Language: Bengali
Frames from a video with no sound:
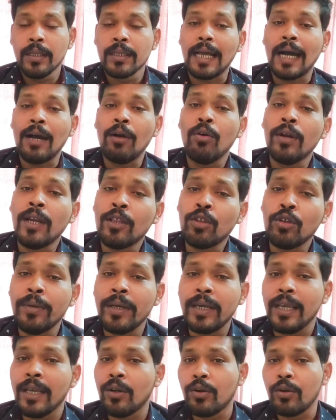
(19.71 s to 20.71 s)
তাহলে তুমি
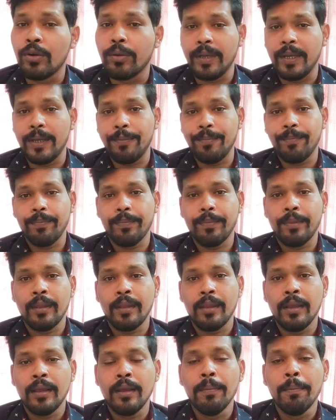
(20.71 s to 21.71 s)
কি করবে
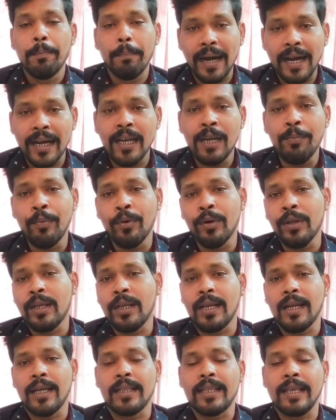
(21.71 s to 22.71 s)
বাড়ির
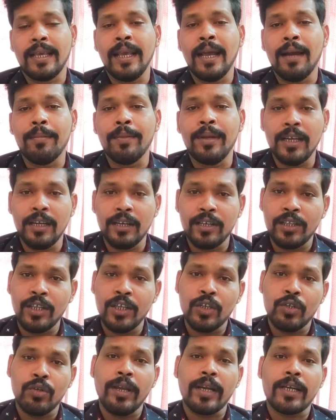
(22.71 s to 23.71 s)
পরীক্ষাতে আমি
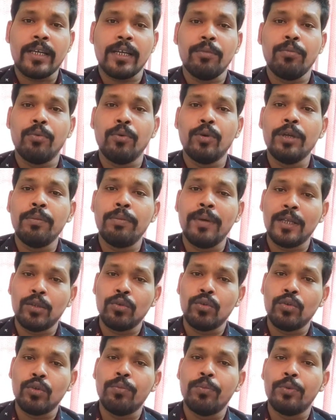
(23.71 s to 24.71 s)
নির্দিষ্ট একটা বই বা
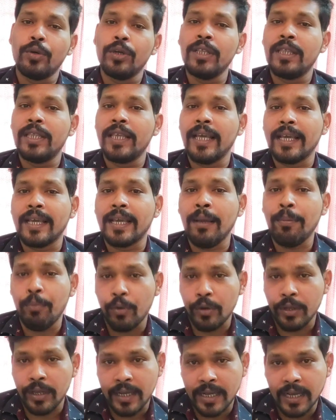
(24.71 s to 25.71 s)
দুটো বই থেকে
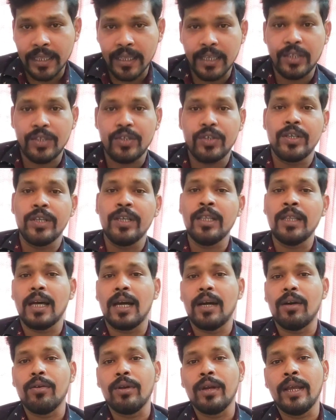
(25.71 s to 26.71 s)
পরীক্ষা দিচ্ছি
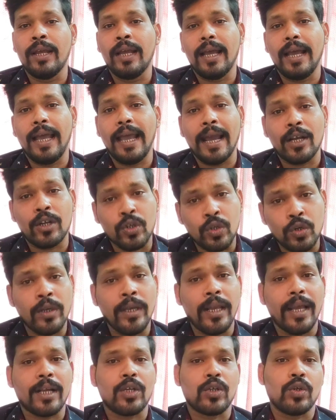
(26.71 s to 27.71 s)
তাহলে একশো
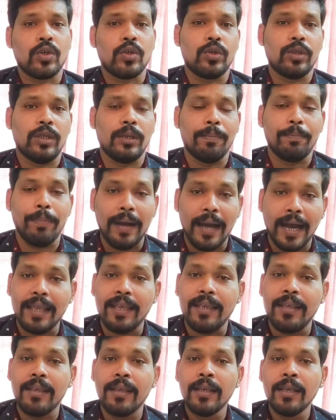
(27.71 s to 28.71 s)
একশো যদি পাই
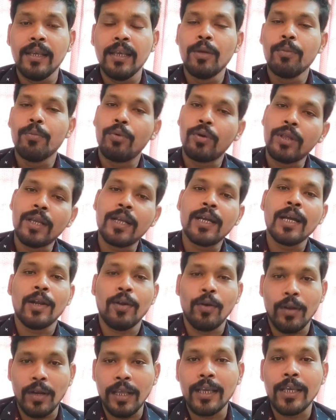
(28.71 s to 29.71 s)
পরীক্ষার
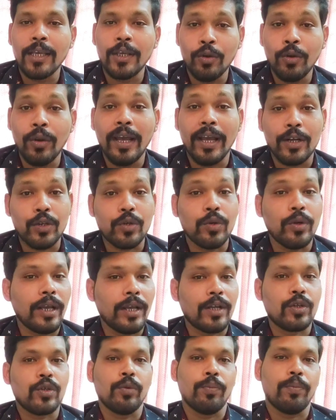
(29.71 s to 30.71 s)
হলে গিয়েও একশো
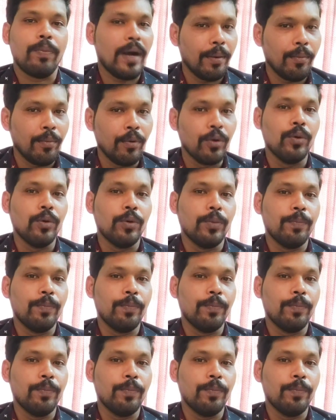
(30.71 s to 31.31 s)
একশো পাবো